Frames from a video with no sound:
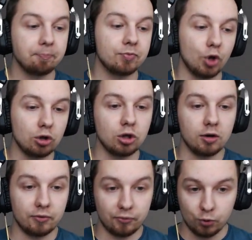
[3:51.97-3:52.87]
no to
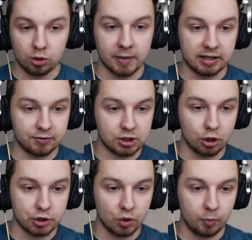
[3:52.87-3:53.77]
Furman
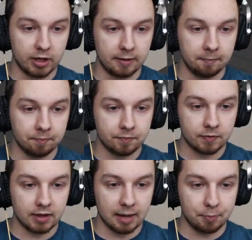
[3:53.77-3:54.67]
wskoczyłby
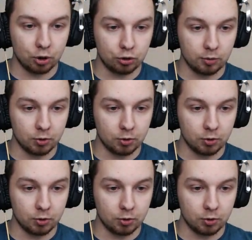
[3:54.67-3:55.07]
na podium.